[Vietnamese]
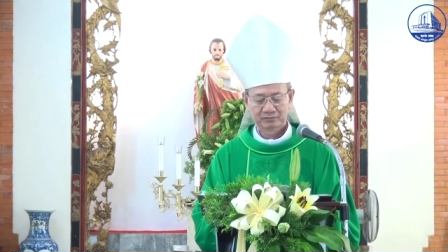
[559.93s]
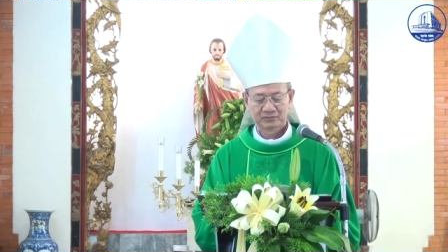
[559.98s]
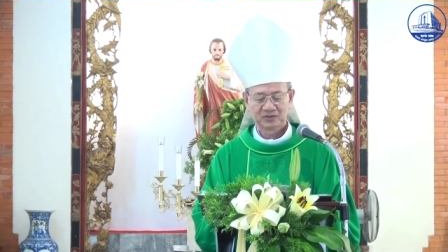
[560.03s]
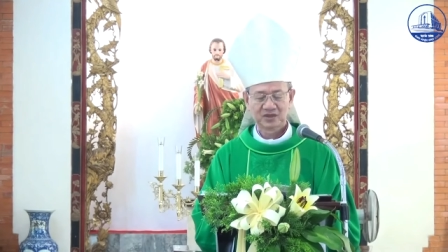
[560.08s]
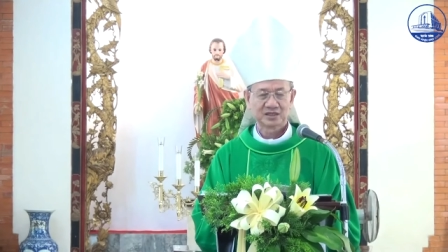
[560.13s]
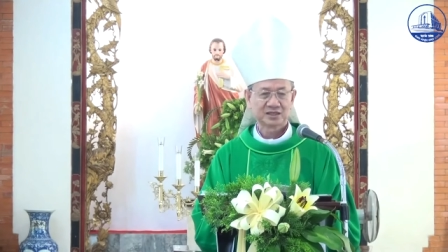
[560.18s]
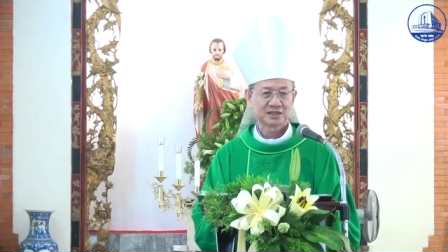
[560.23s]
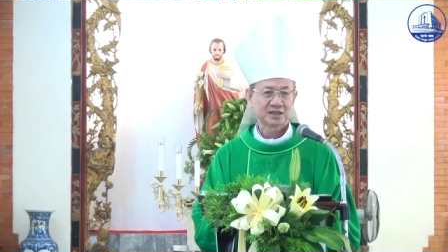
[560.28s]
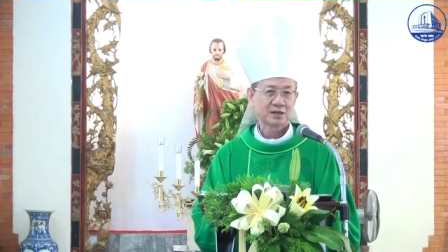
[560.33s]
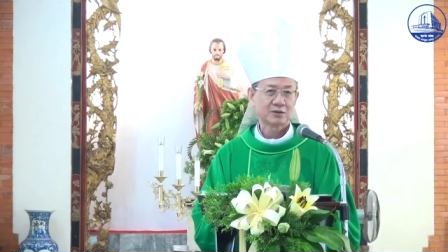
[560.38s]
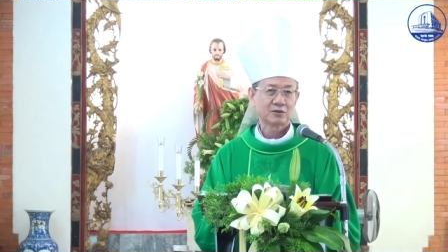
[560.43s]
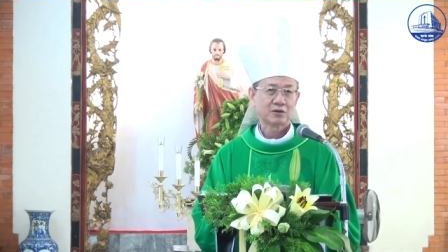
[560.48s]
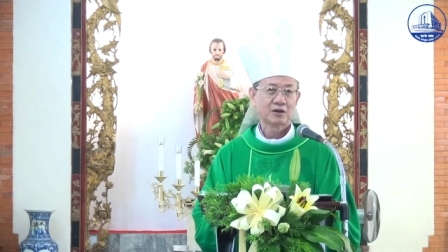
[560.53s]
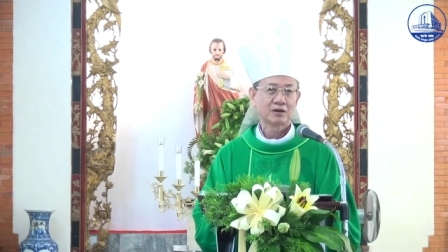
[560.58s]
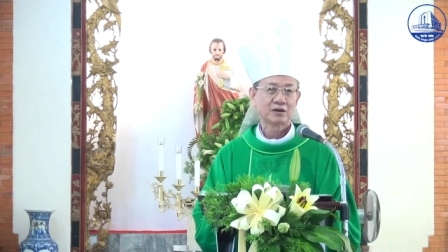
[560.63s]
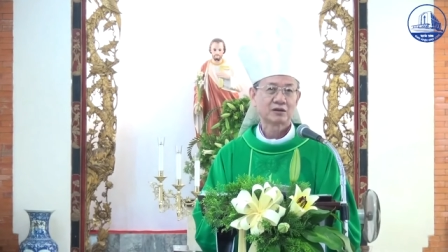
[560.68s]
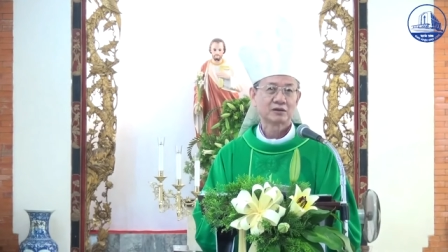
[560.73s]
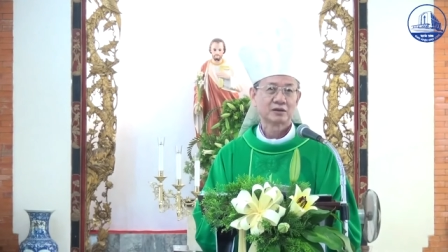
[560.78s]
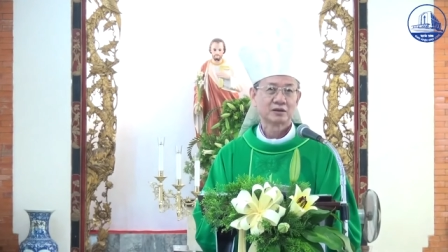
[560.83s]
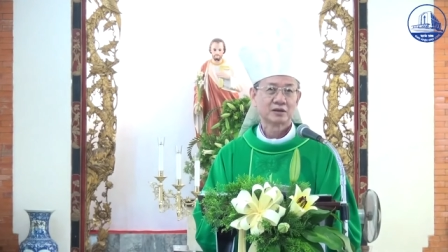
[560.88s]
Và sau
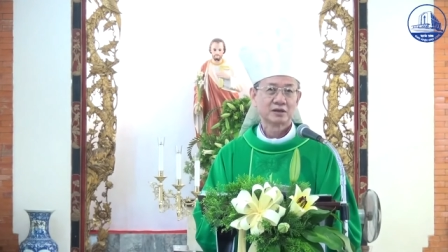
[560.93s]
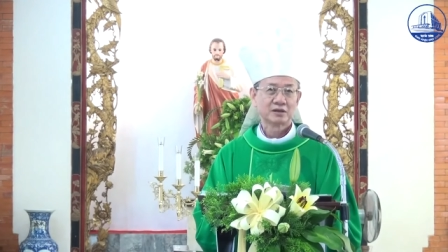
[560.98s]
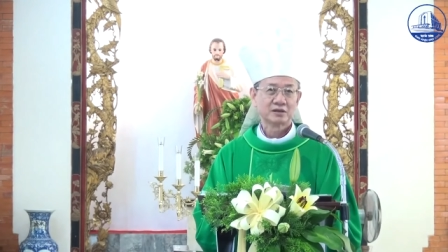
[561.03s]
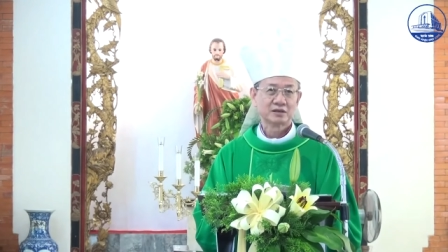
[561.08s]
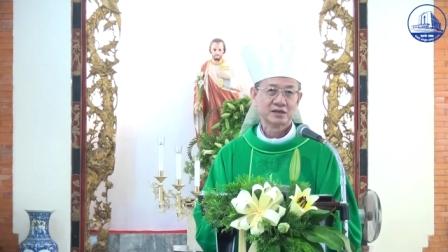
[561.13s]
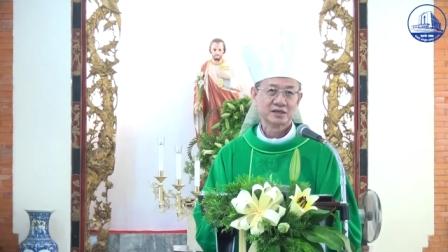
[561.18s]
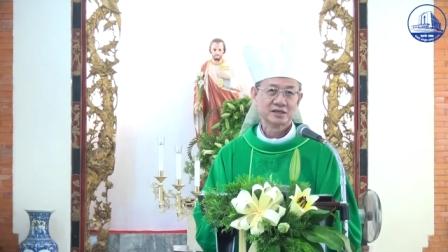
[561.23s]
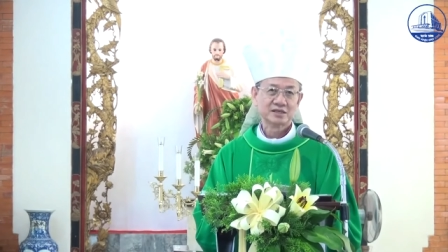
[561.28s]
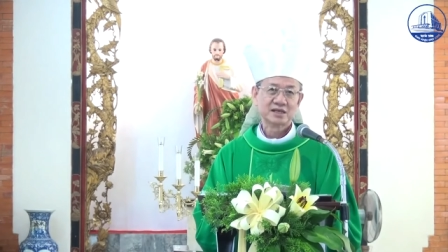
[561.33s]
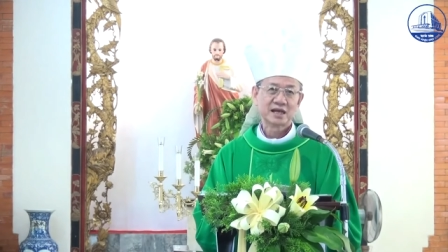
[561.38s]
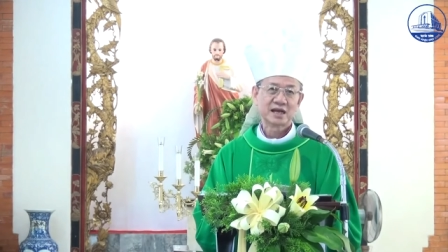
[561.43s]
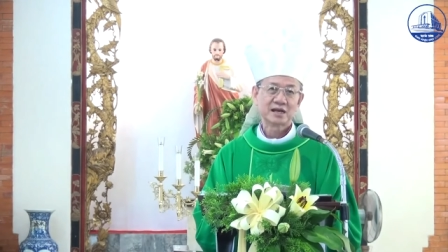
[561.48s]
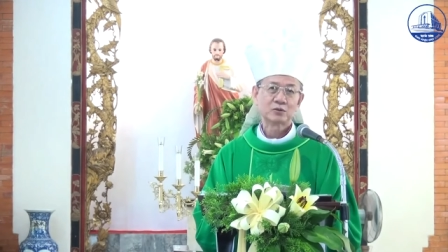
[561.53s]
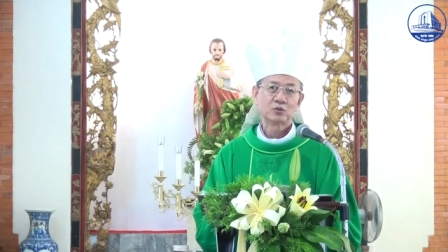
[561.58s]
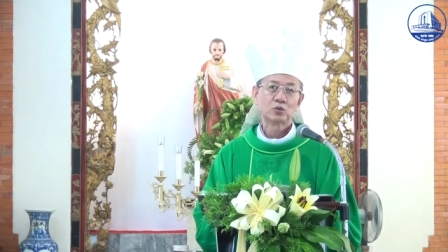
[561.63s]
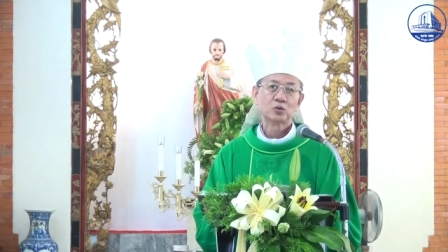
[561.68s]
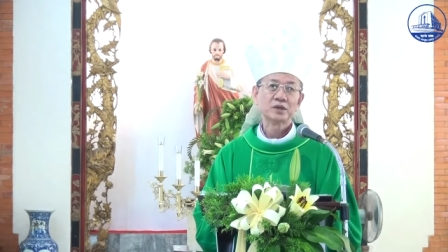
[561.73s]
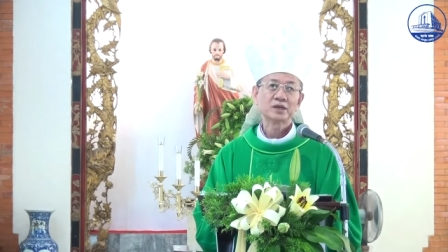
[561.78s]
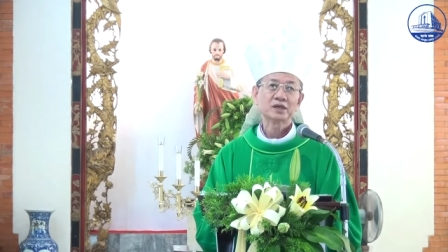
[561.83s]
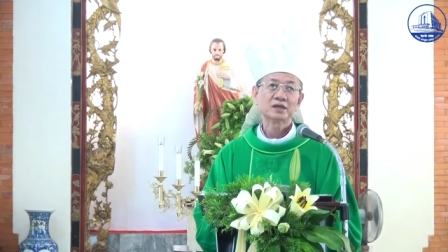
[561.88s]
đó để giải
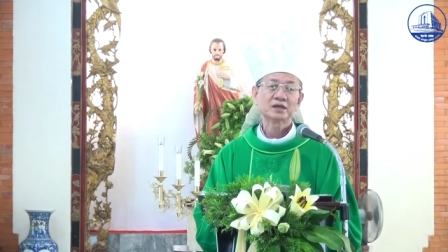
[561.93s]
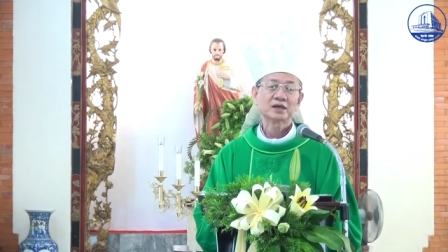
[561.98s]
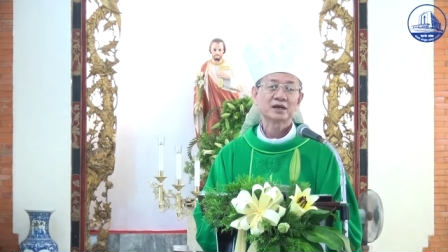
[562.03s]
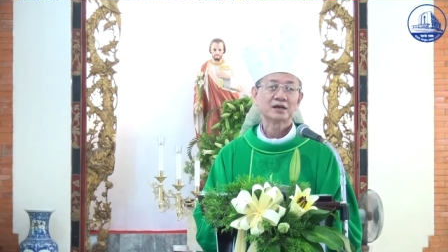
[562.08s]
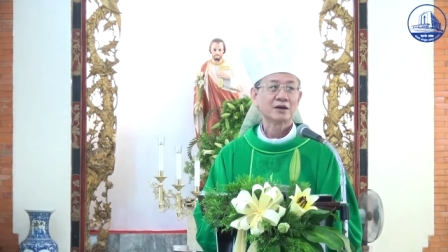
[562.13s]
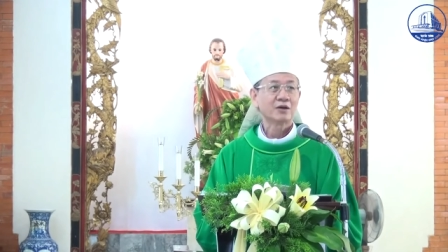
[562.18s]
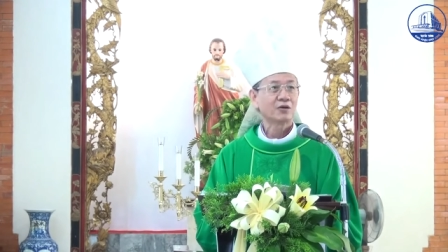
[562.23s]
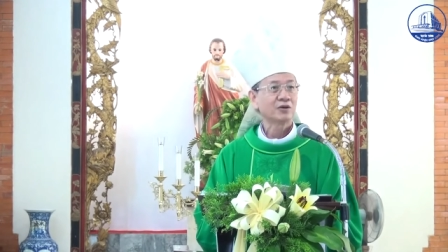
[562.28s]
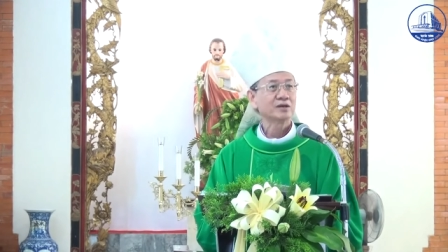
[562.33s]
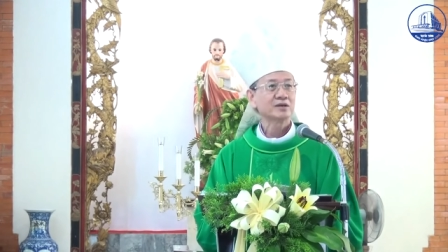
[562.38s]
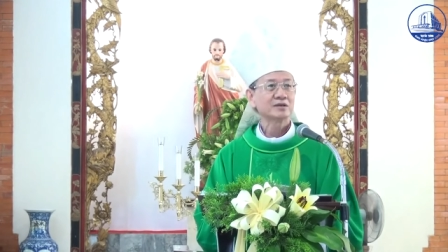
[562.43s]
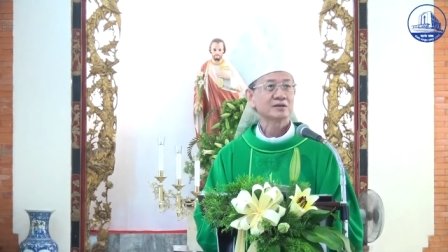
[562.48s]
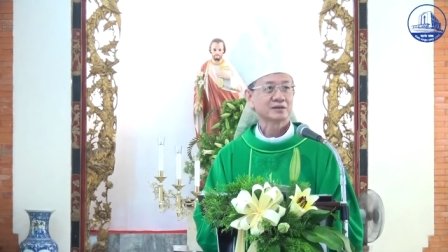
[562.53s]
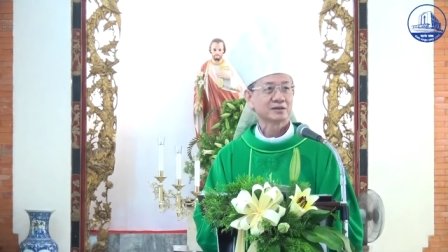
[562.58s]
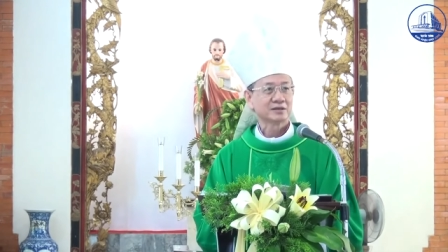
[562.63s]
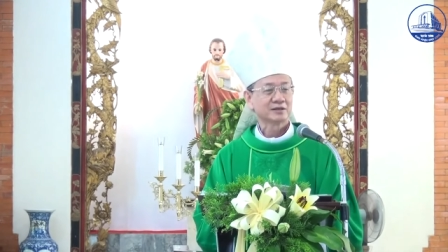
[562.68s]
quyết cái đói